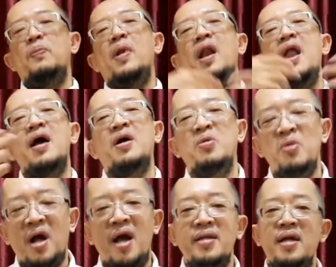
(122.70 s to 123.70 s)

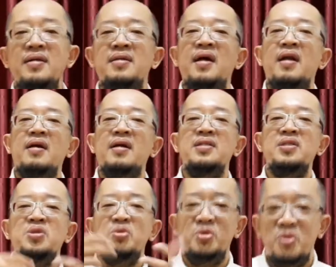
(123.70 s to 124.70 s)
melakukannya dengan
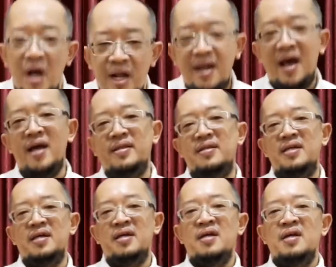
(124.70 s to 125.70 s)
kesungguhan
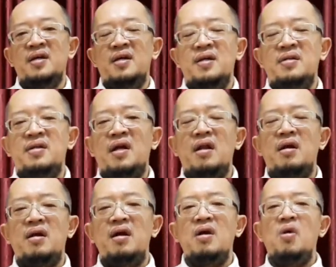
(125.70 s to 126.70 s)
hati, dengan
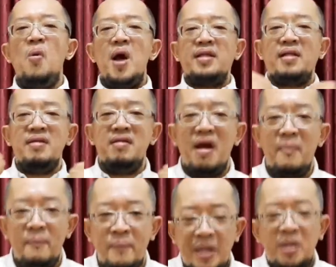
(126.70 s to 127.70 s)
kekuatan
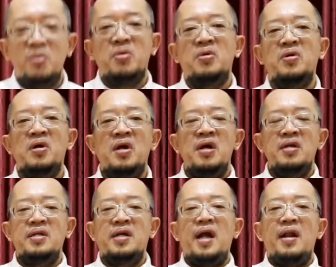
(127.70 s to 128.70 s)
yang penuh,
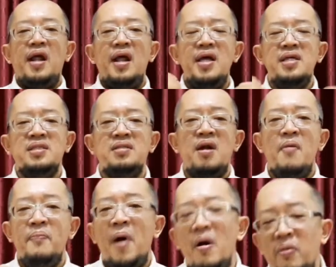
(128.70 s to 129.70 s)
dengan extra
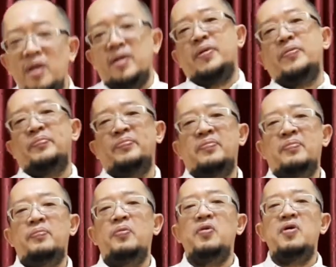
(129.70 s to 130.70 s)
power,
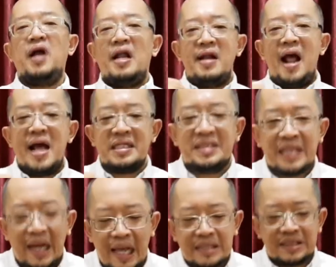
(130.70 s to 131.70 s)
bukan
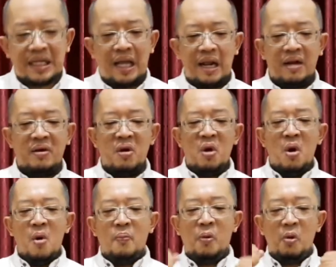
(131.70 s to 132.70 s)
asal-asalan,
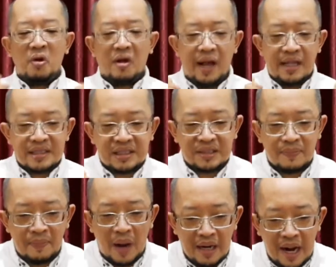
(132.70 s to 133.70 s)
bukan
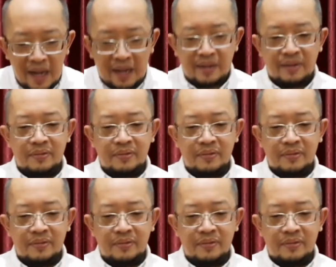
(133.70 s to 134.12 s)
sembarangan.